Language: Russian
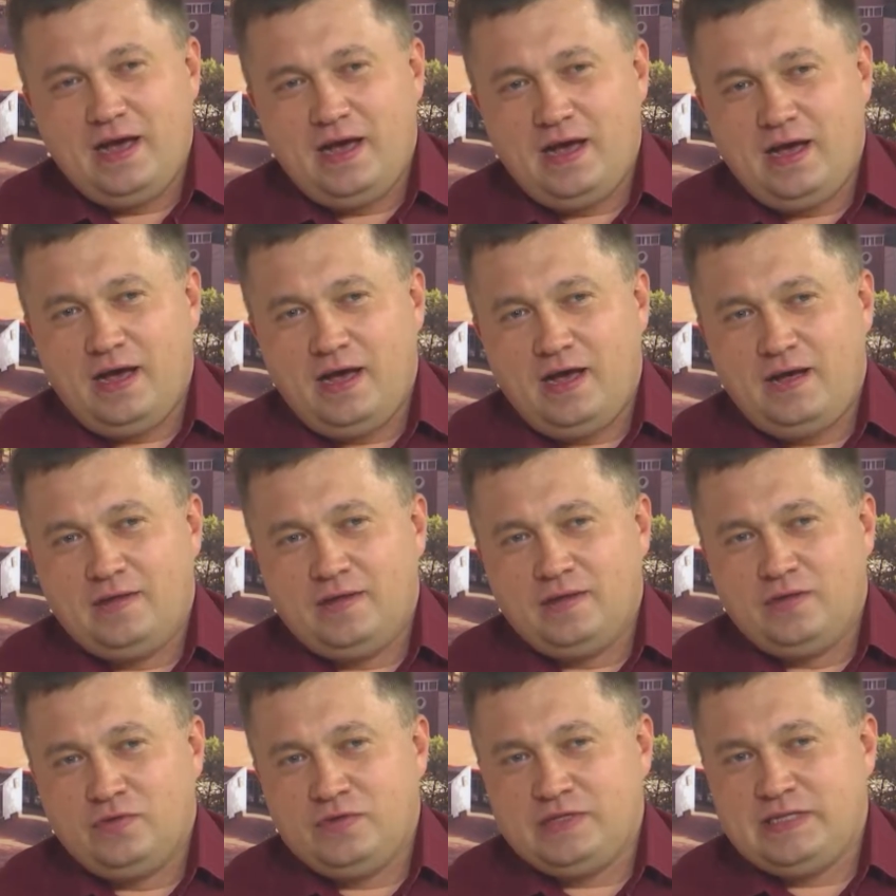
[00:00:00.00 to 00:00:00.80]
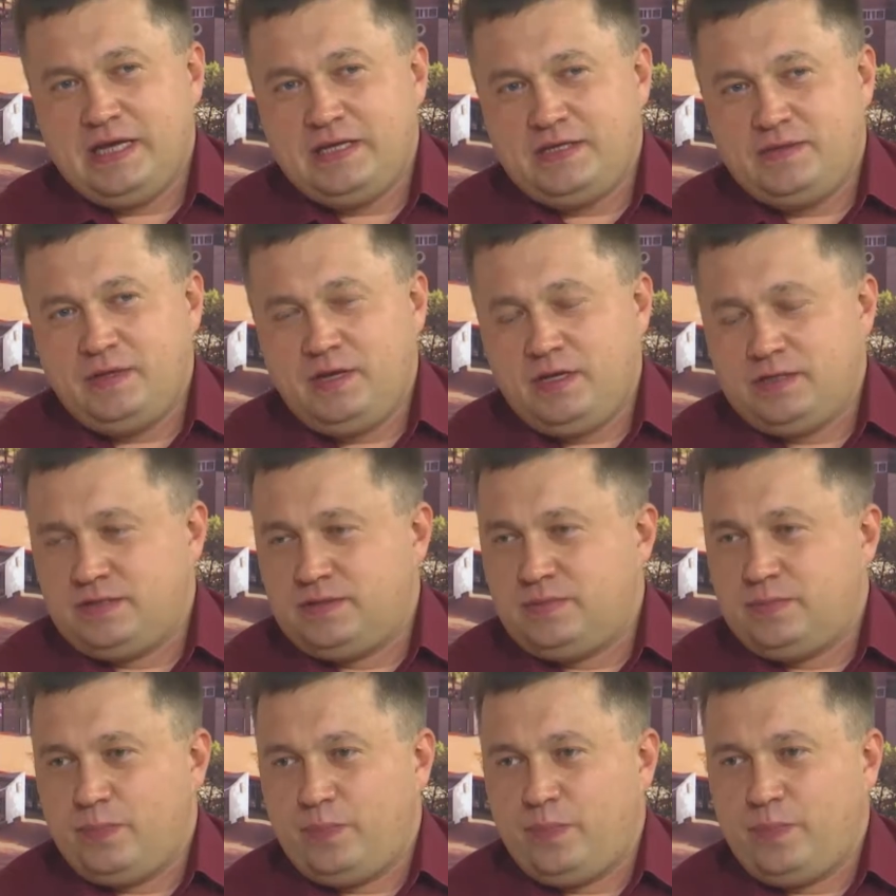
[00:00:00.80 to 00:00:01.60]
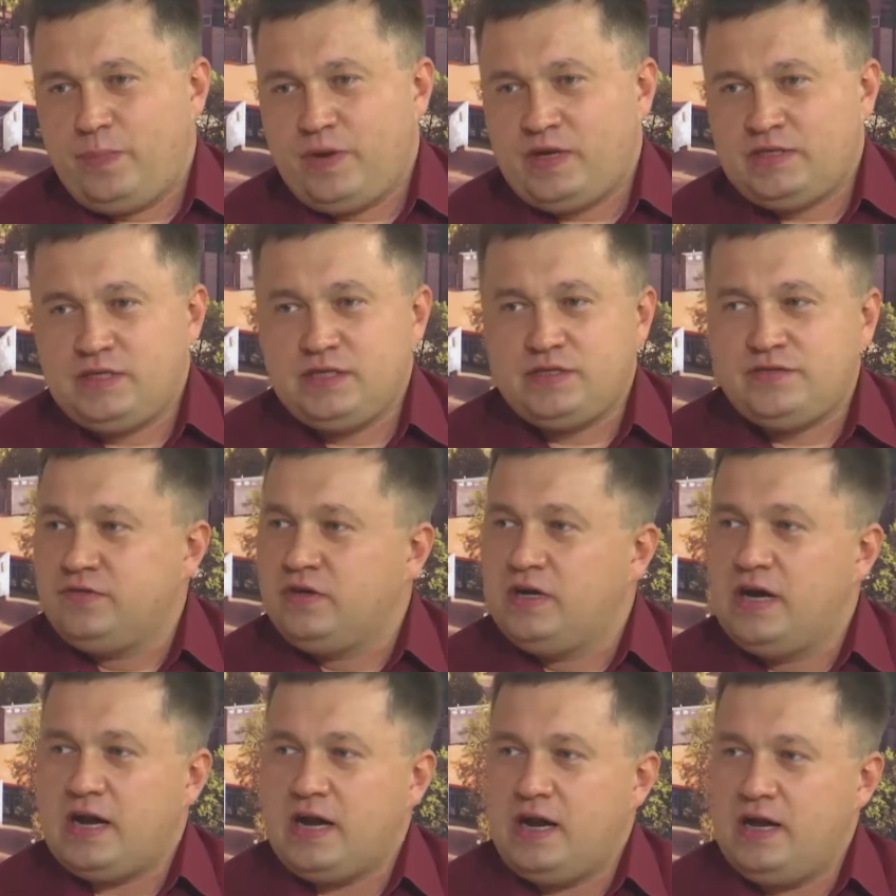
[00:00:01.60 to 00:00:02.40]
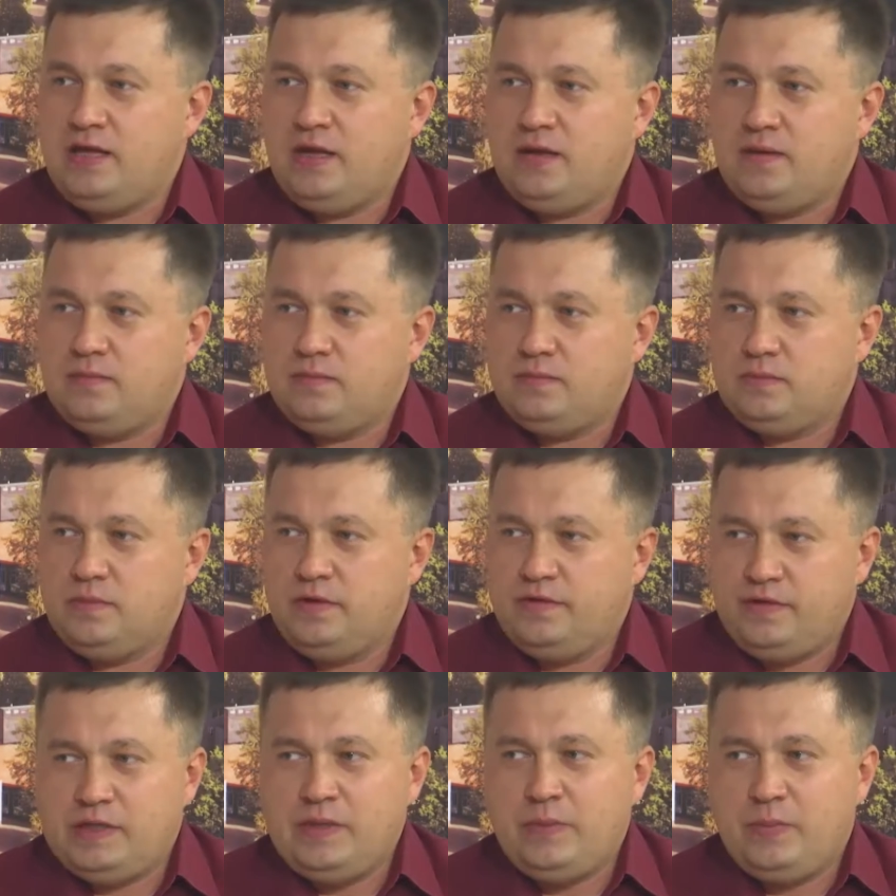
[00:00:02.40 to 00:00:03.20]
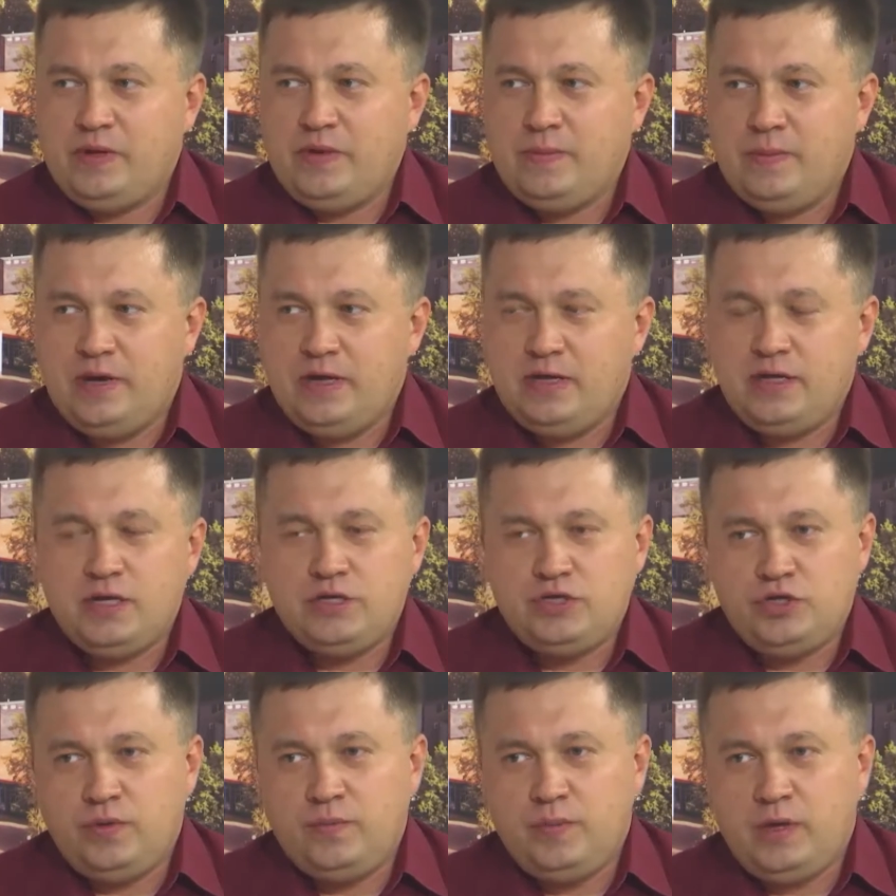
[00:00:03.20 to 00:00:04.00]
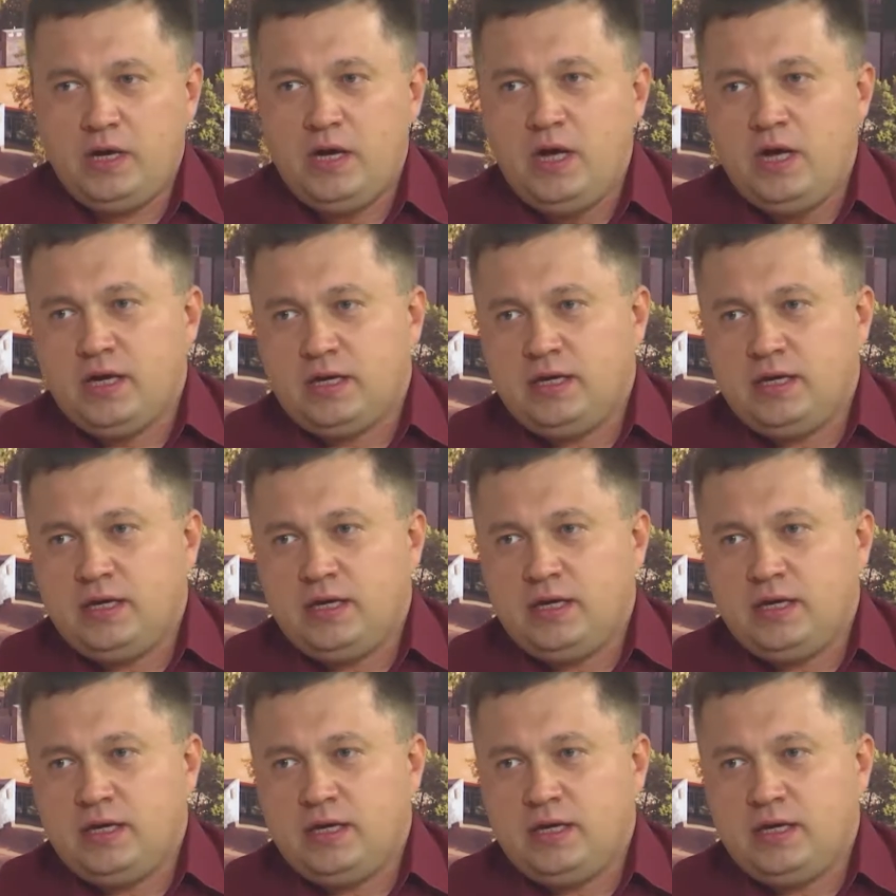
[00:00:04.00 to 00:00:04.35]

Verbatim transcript: А, ну, знаете, есть процесс выгорания. Наверное, угу. понимаете, о чем я.